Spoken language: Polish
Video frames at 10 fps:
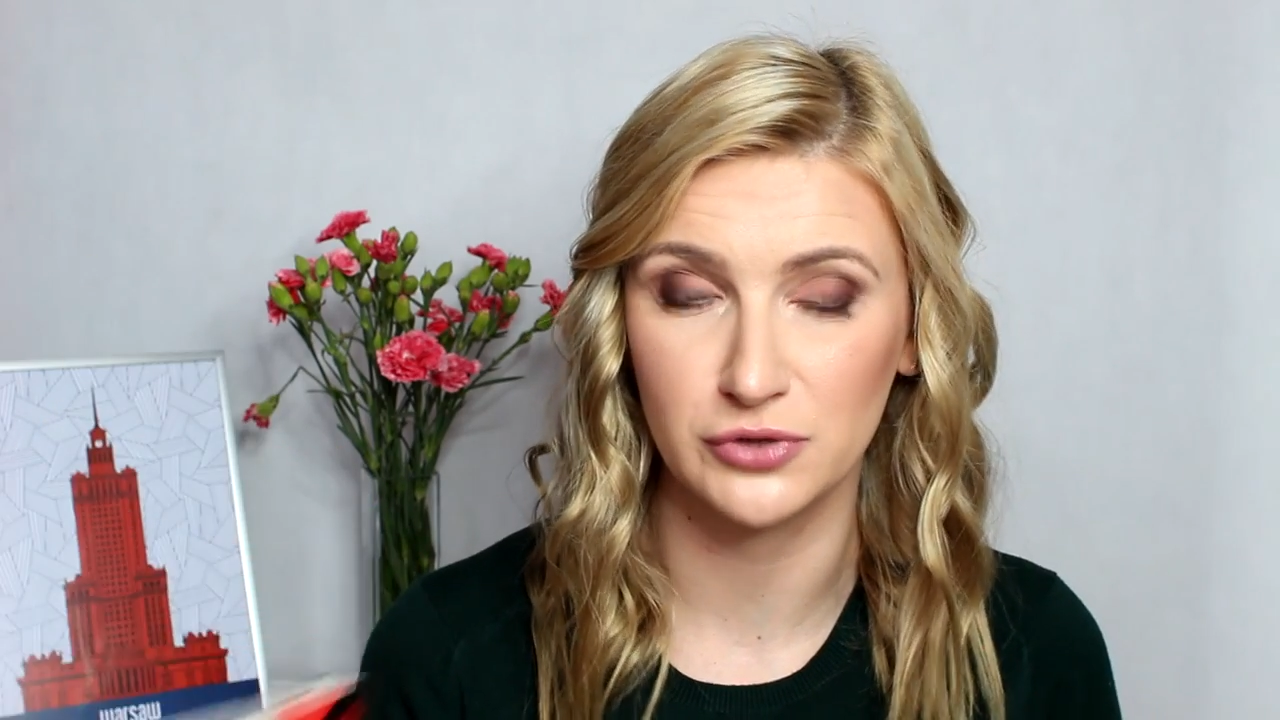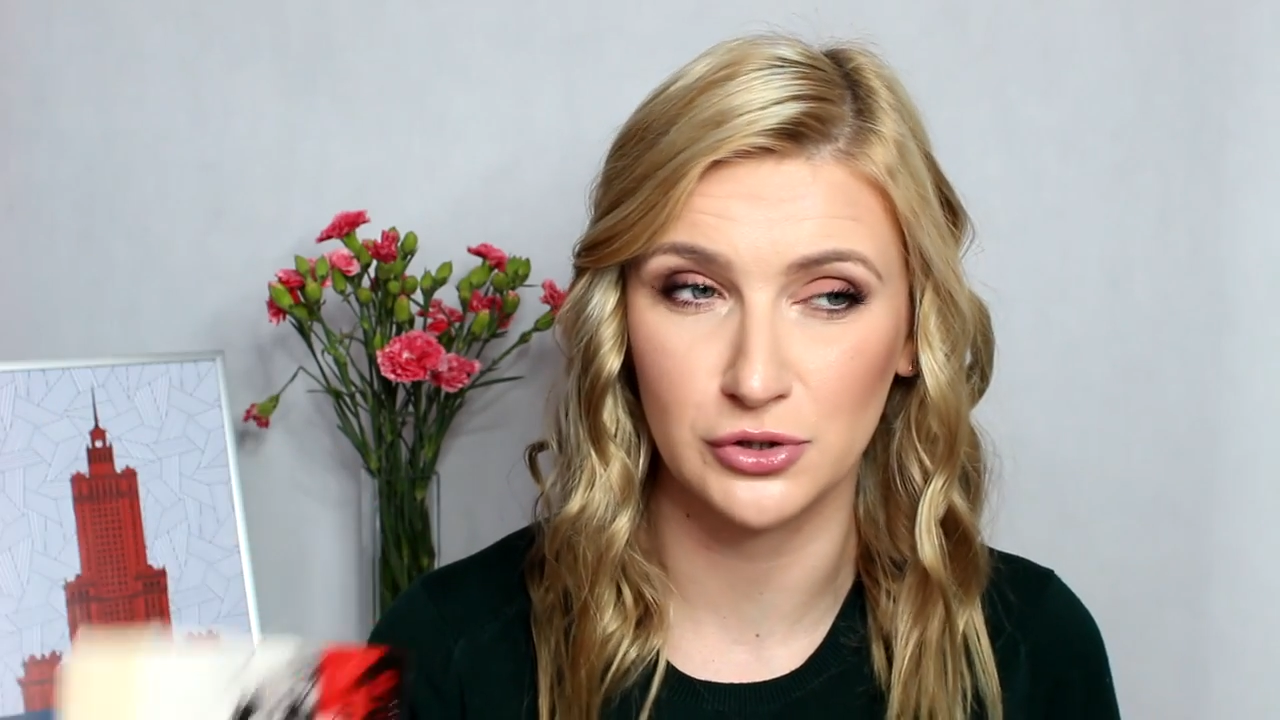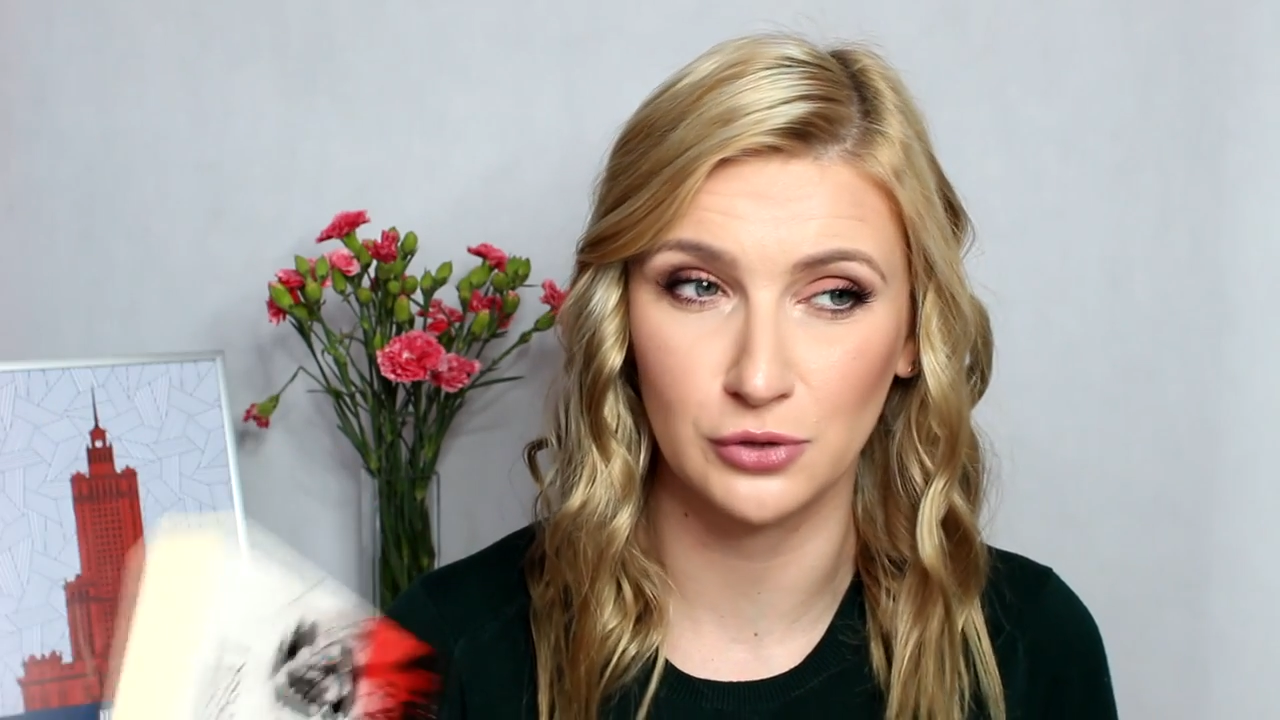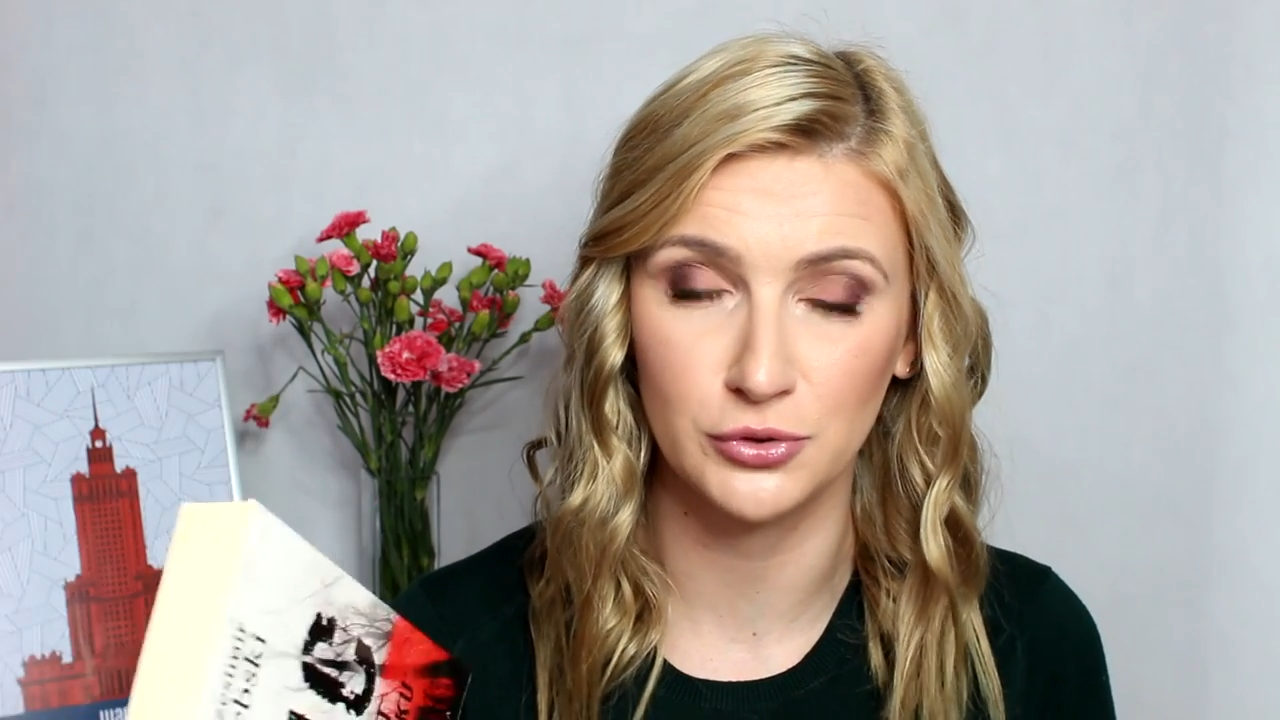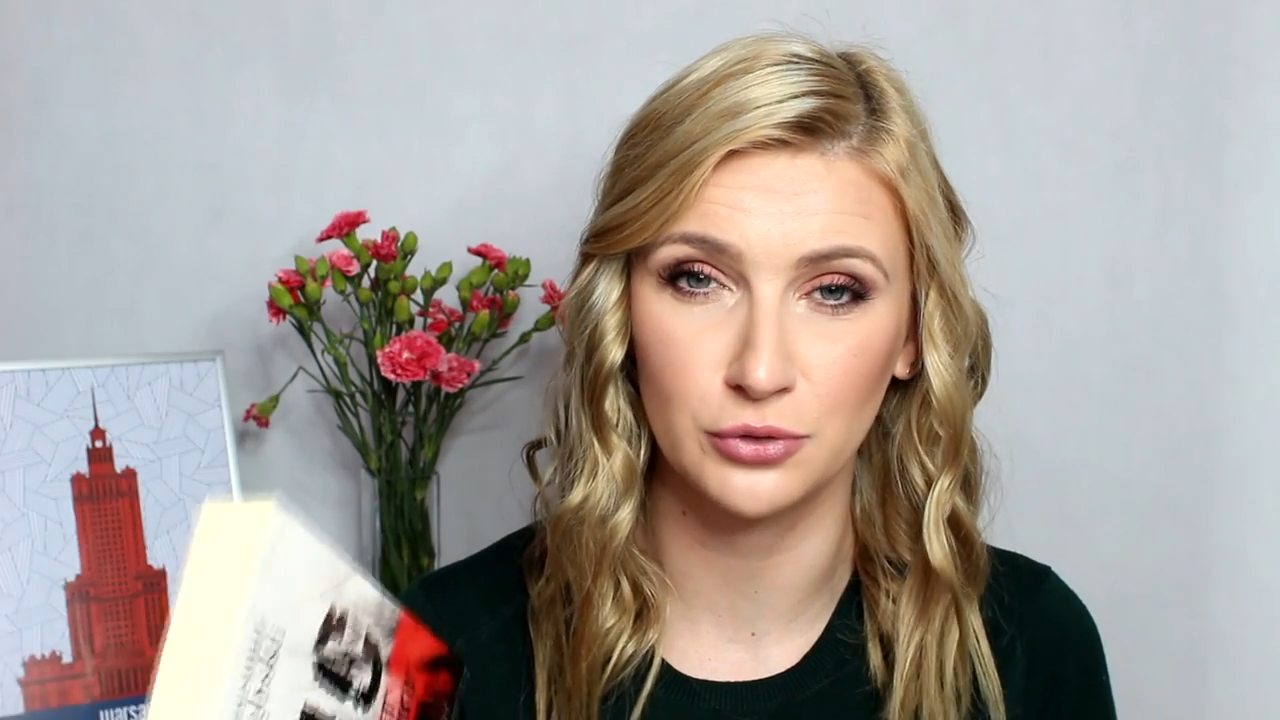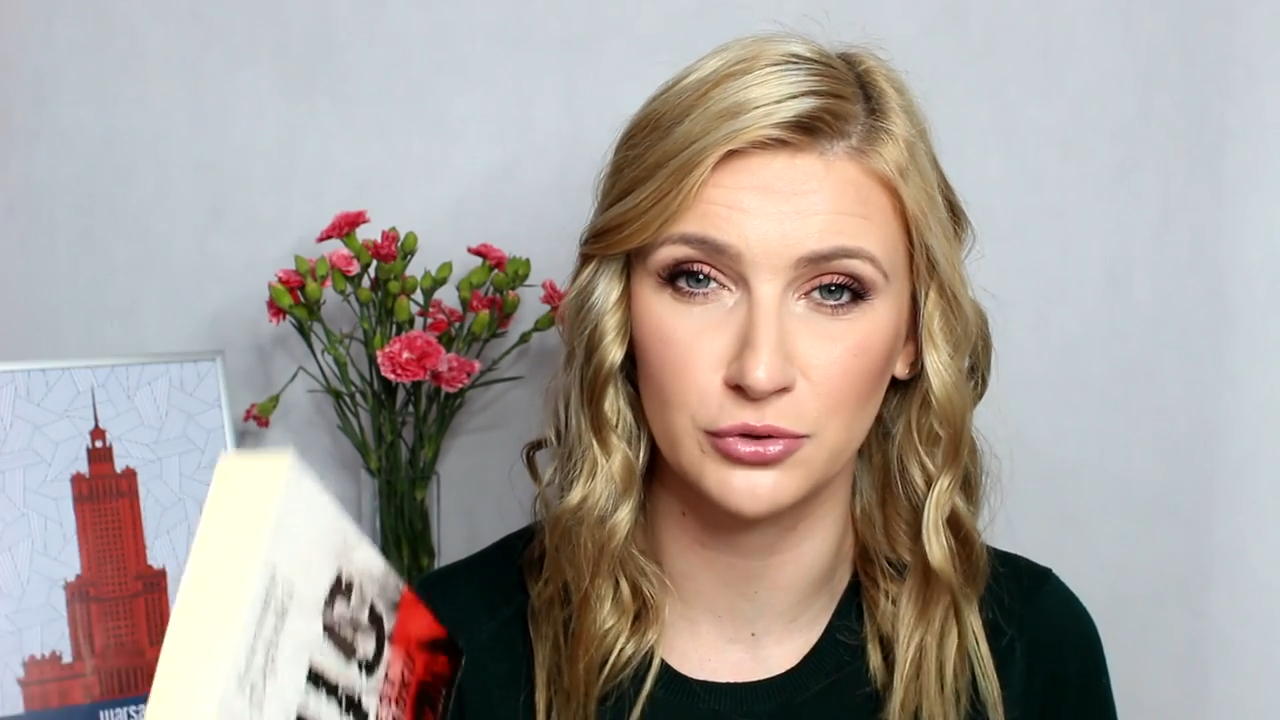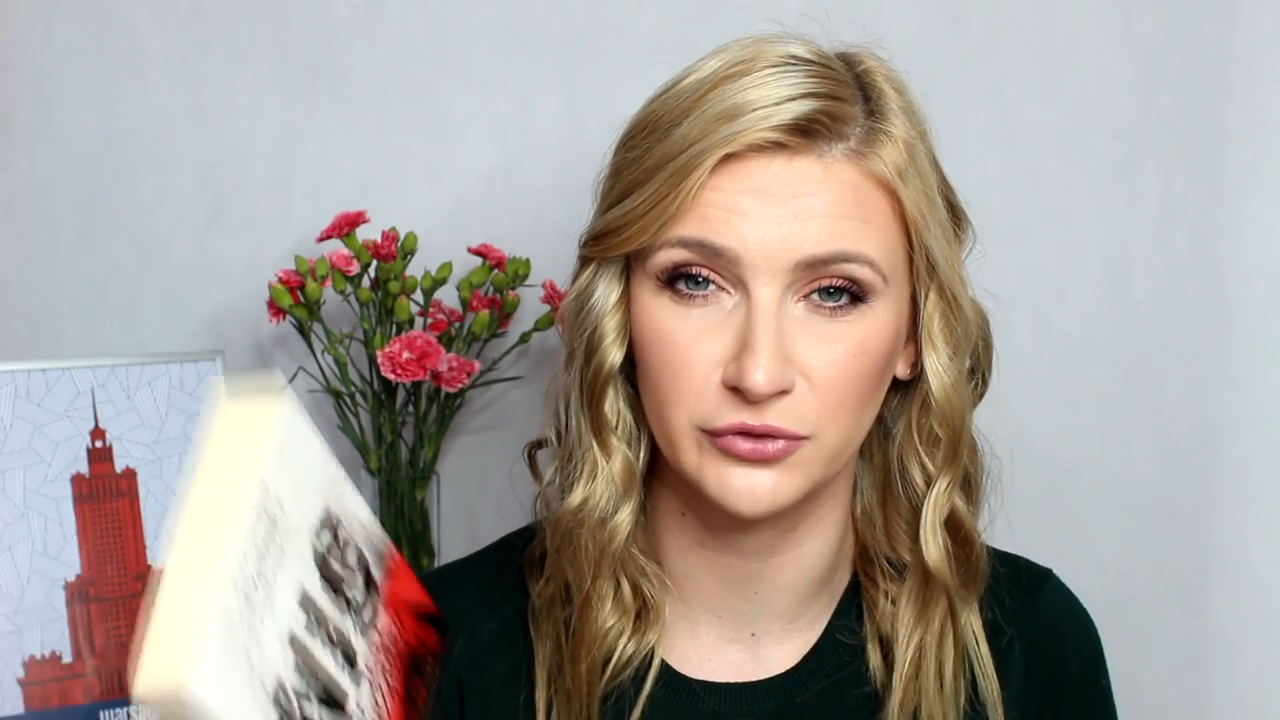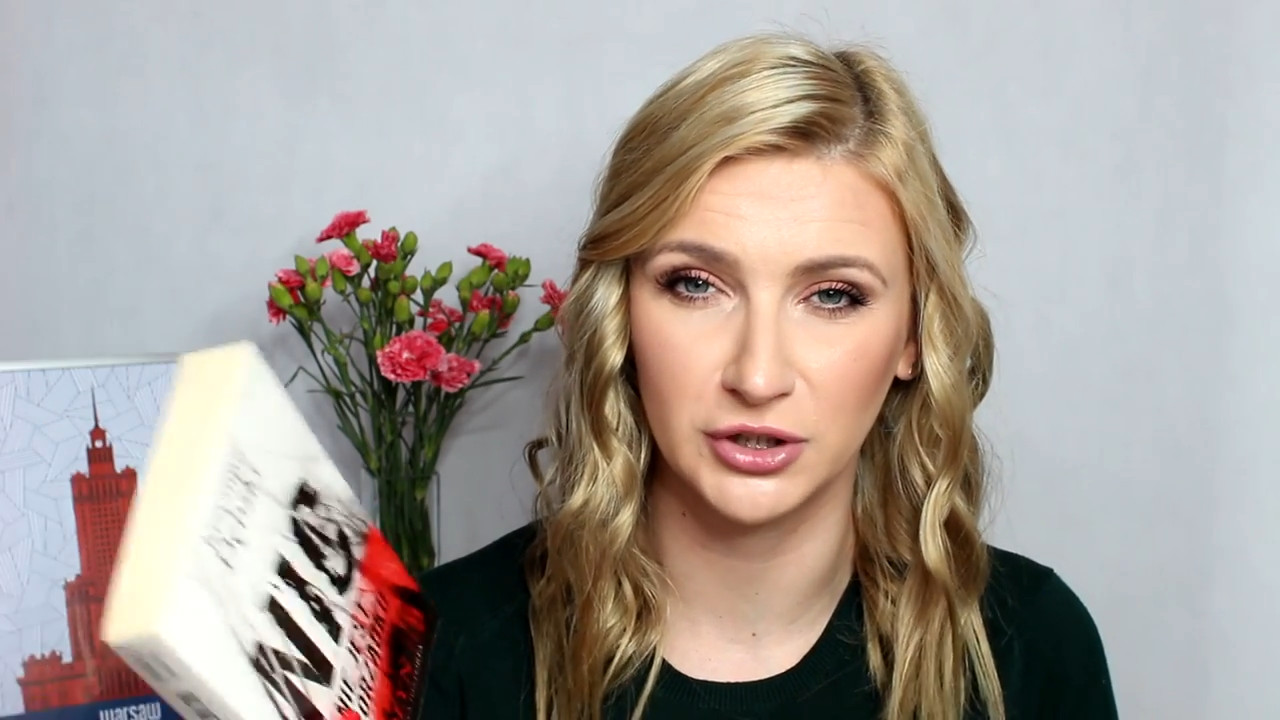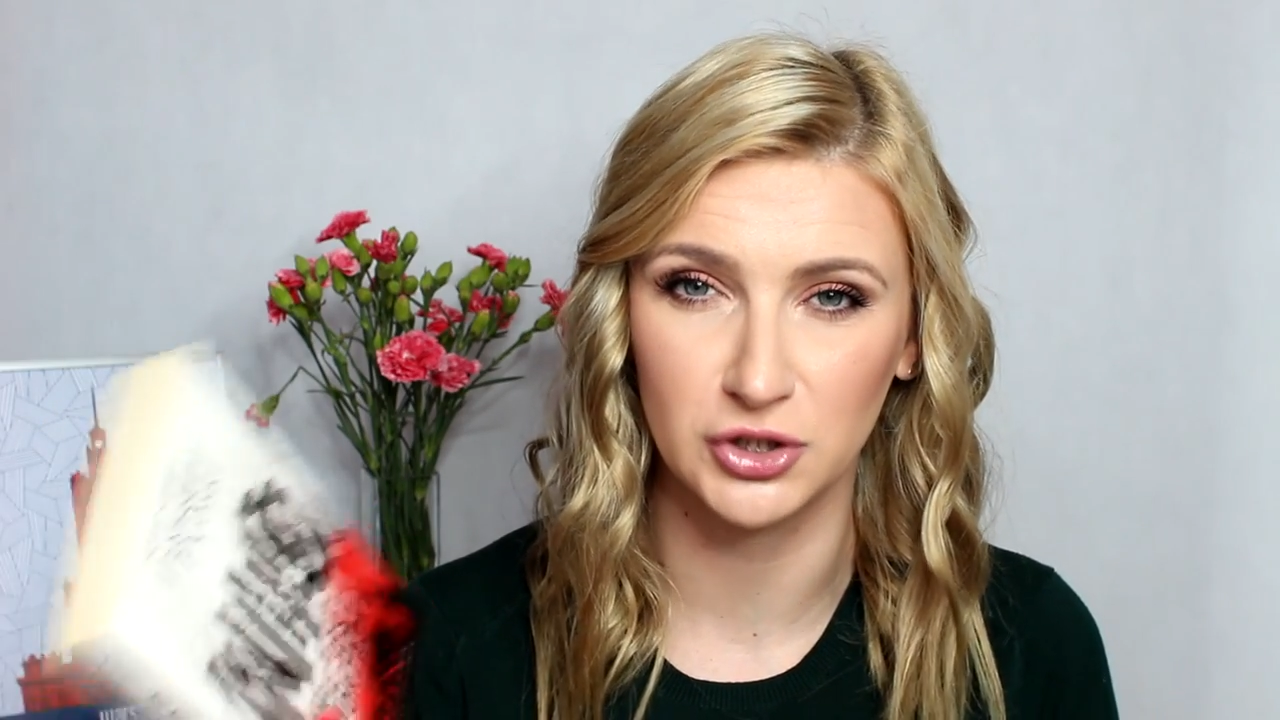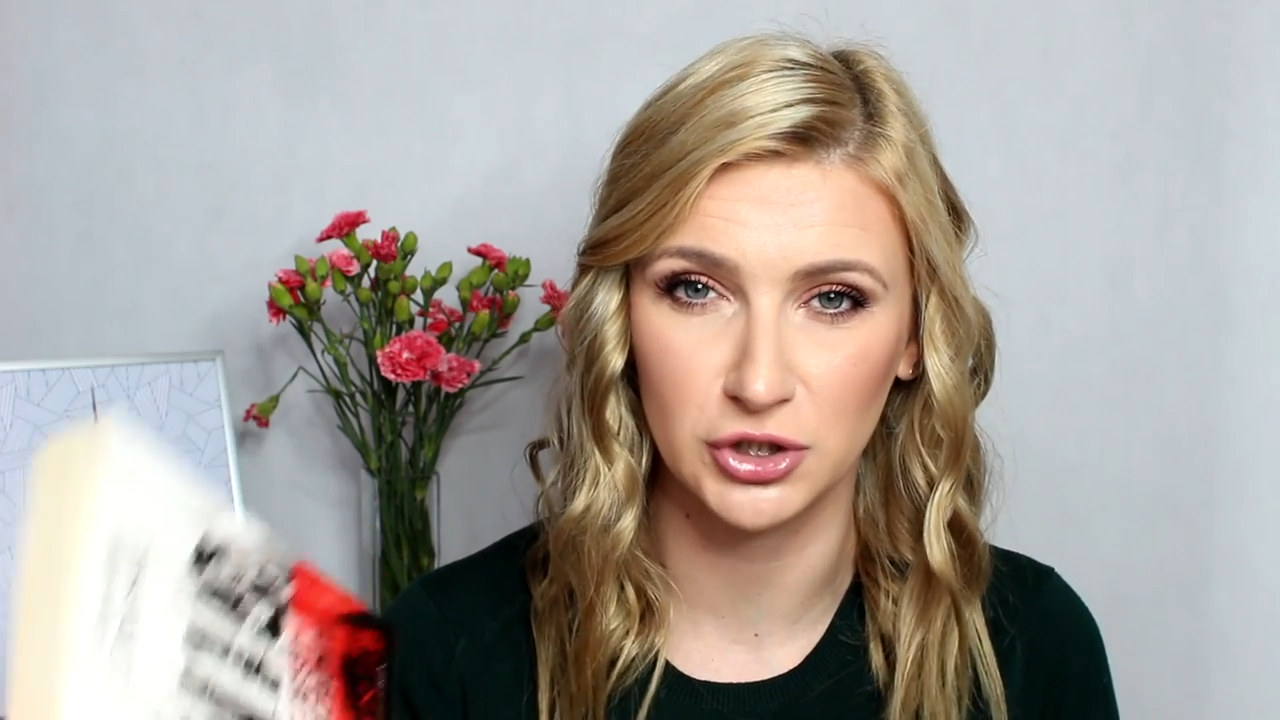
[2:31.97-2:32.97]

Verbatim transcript: wszystkich ludzi, którzy wtedy